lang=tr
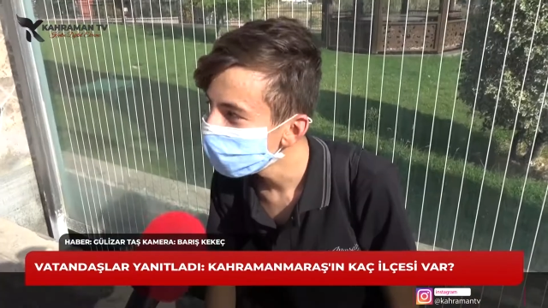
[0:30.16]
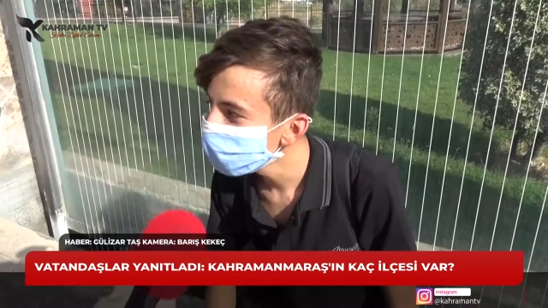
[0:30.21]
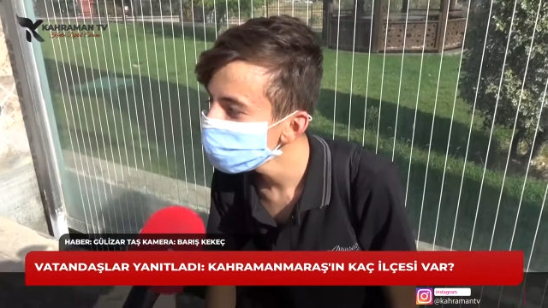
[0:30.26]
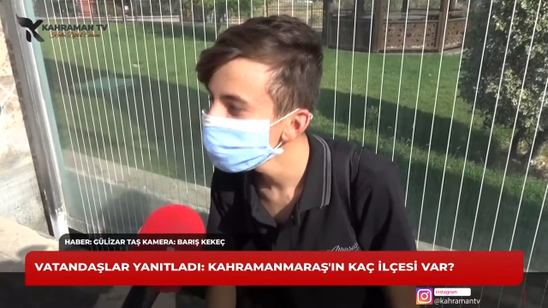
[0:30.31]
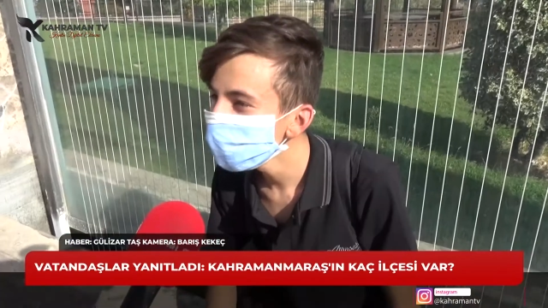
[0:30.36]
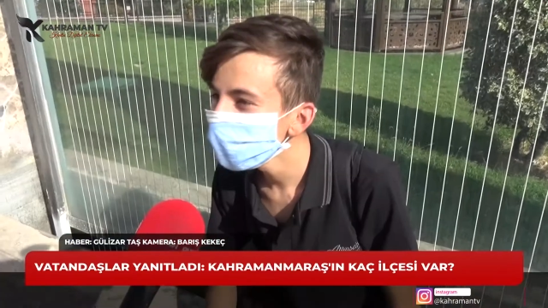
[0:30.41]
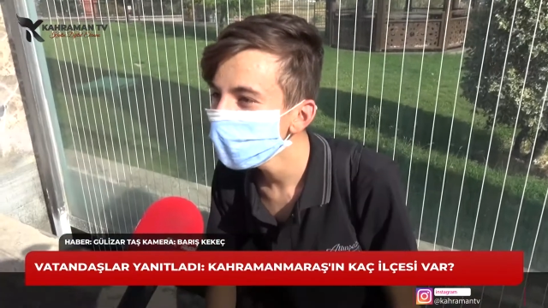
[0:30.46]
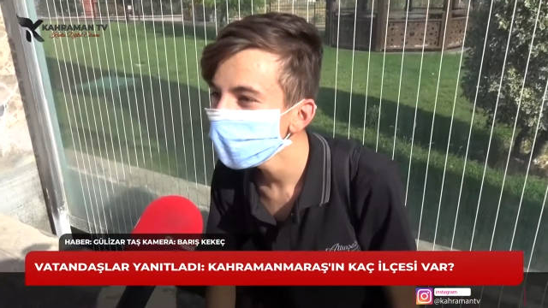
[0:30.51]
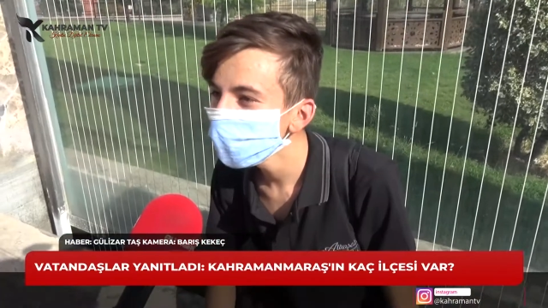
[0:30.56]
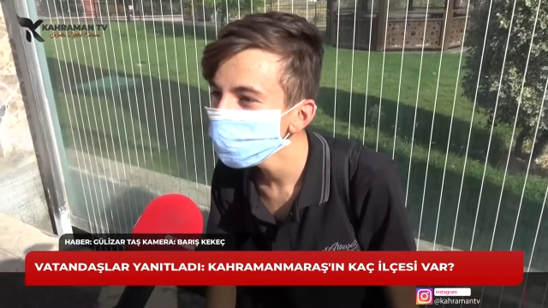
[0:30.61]

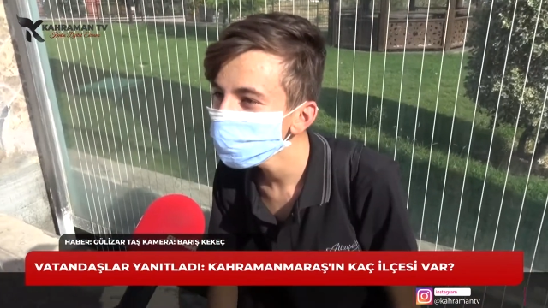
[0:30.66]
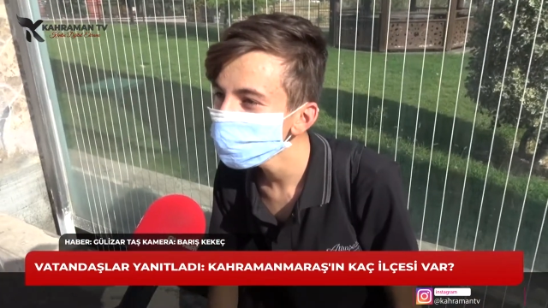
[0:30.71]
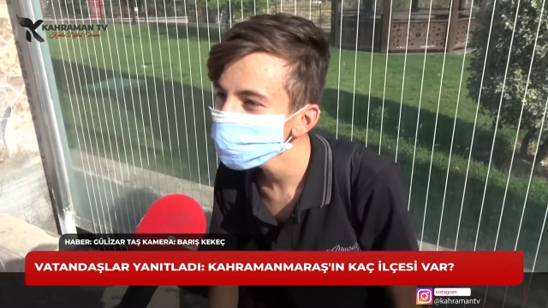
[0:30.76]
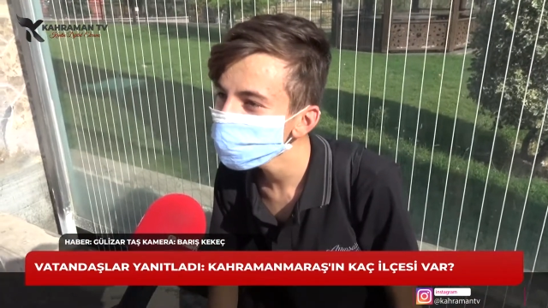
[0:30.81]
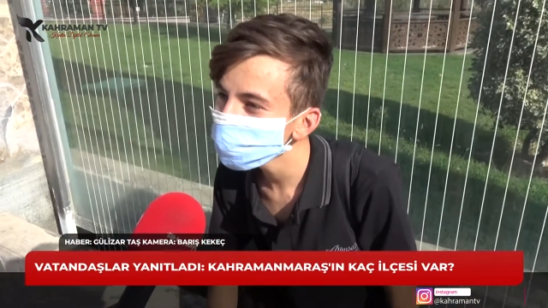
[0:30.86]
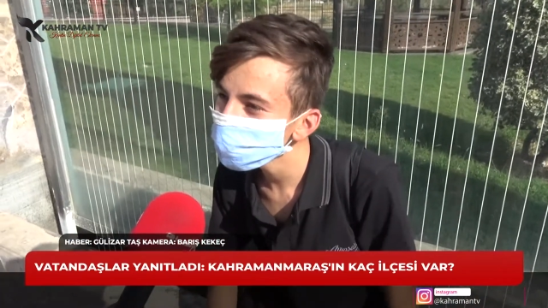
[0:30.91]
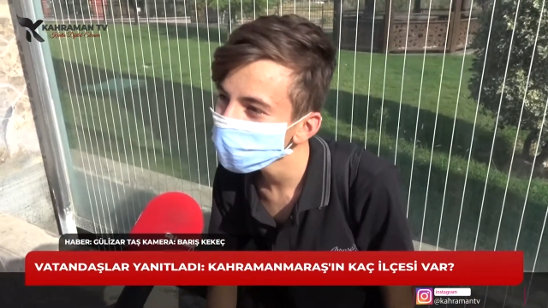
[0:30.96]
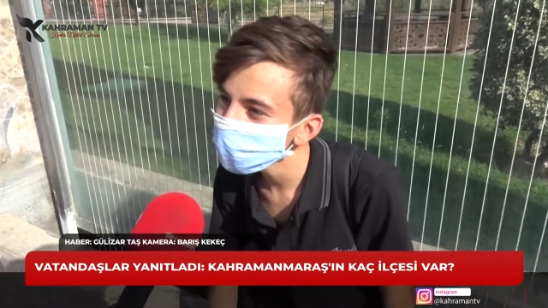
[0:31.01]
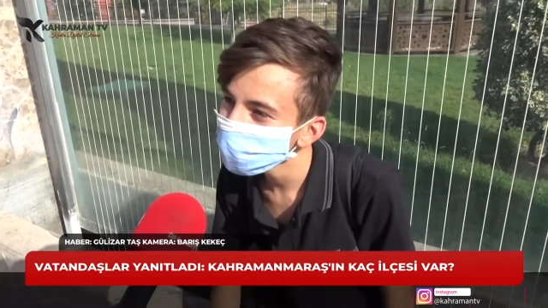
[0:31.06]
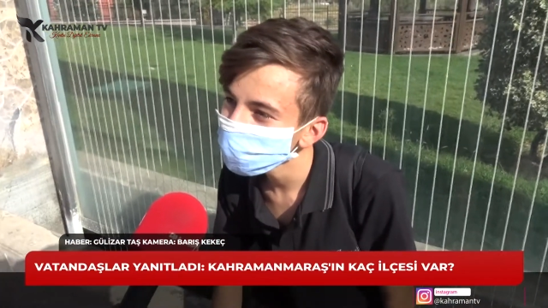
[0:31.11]
Benim bildiğim
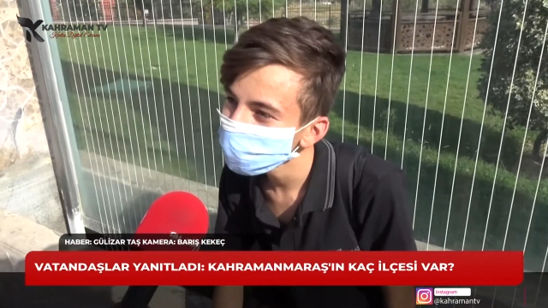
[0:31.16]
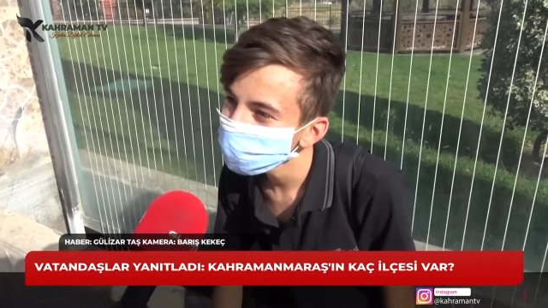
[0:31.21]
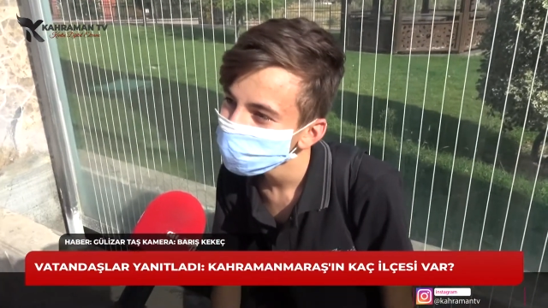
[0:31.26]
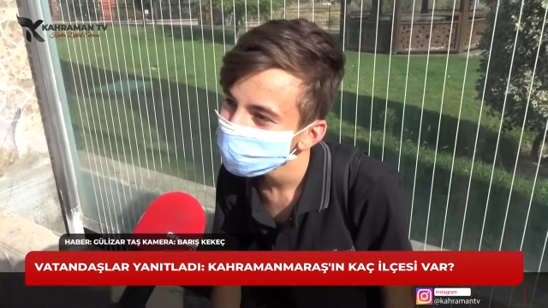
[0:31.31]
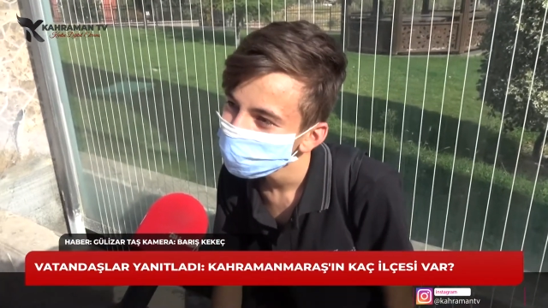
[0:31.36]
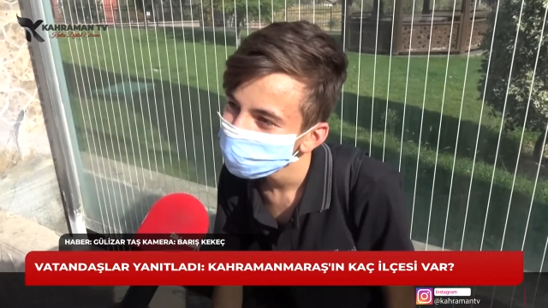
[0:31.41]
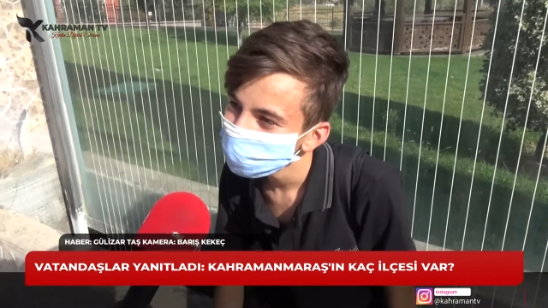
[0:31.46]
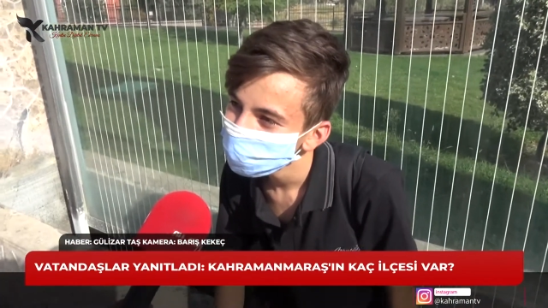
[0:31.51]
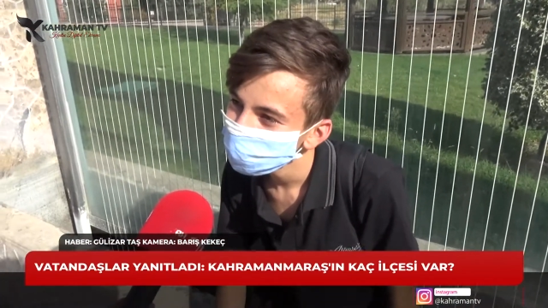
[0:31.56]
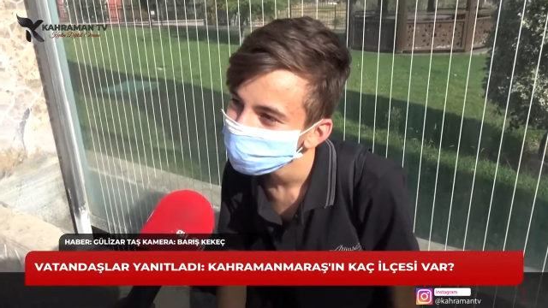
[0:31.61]
3 tane var.
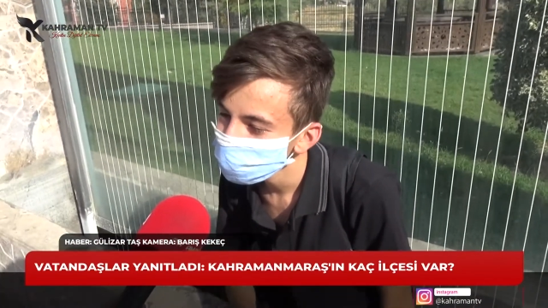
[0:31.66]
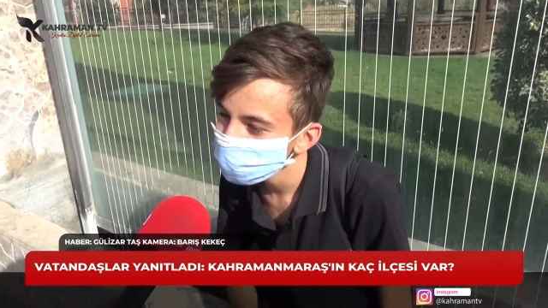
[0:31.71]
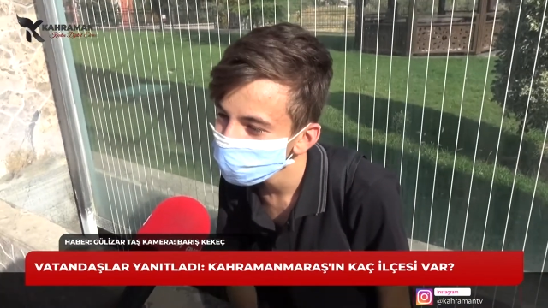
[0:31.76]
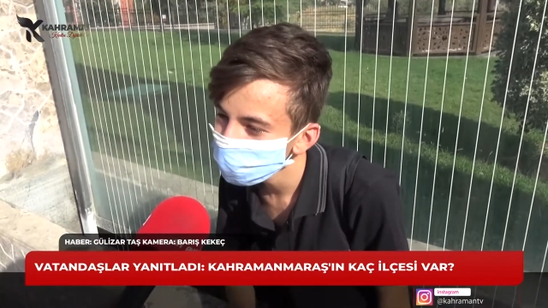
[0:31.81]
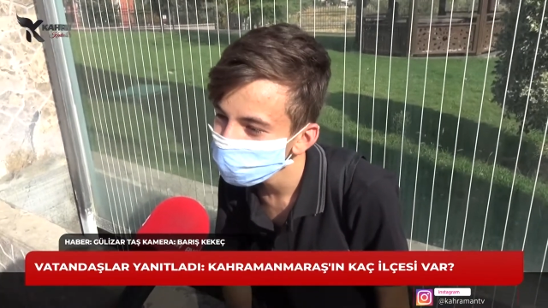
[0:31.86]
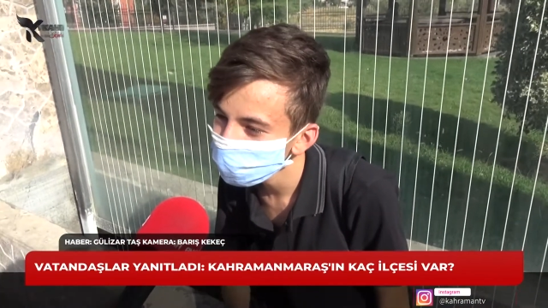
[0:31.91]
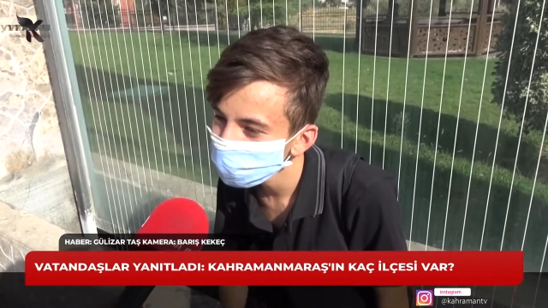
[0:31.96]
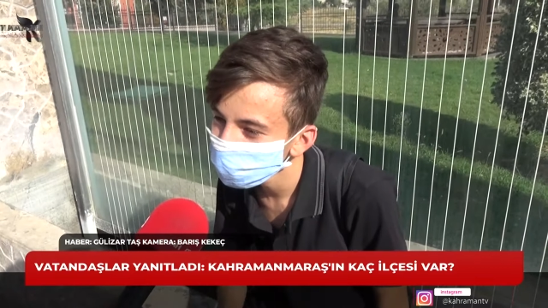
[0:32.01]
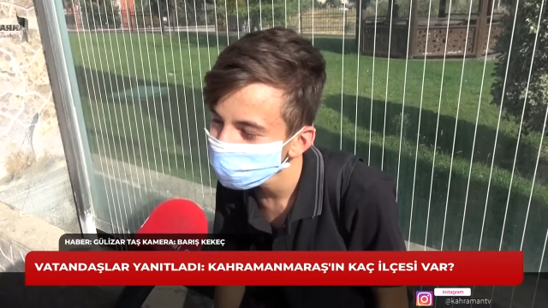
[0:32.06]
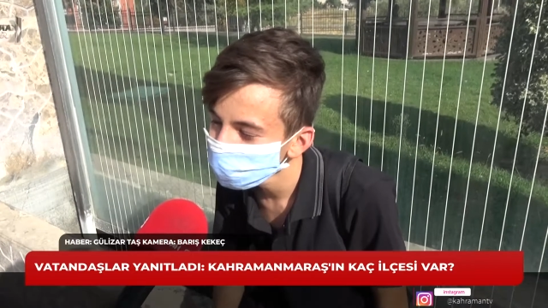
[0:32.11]

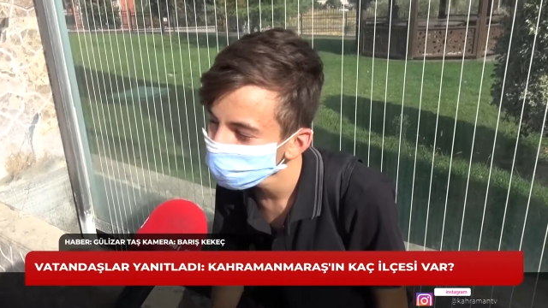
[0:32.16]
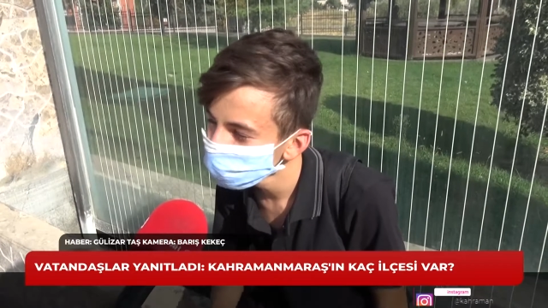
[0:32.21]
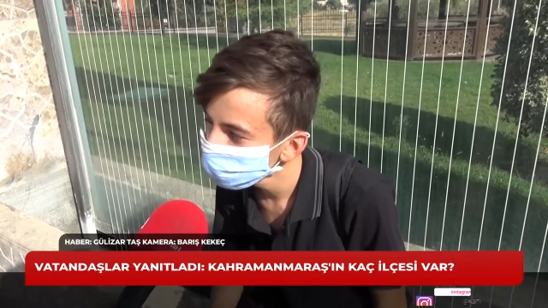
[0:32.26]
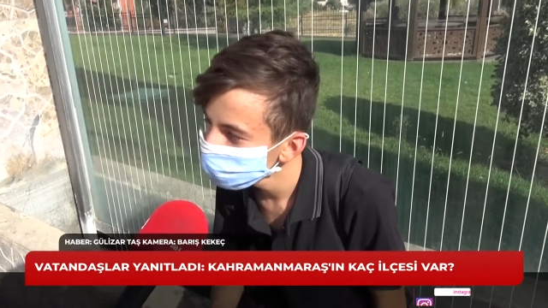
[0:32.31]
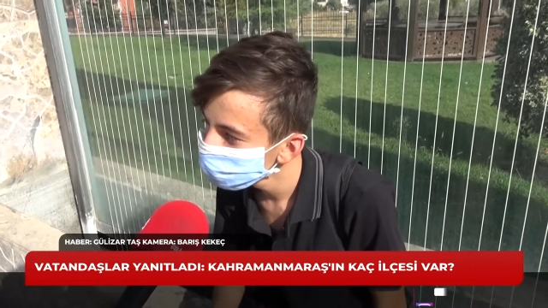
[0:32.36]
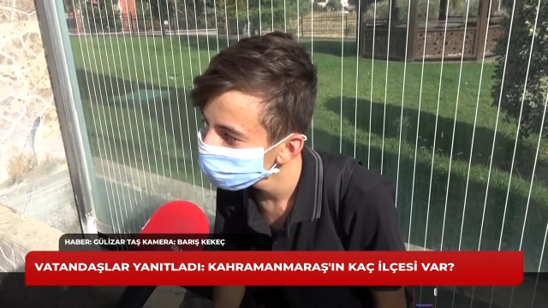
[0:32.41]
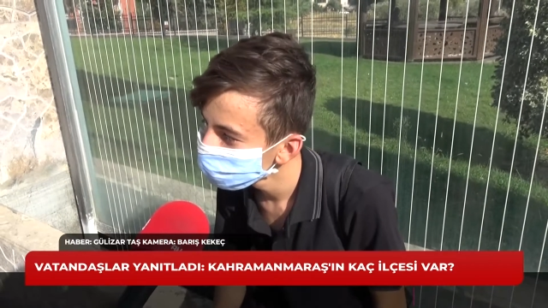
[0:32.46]
Türgoğlu,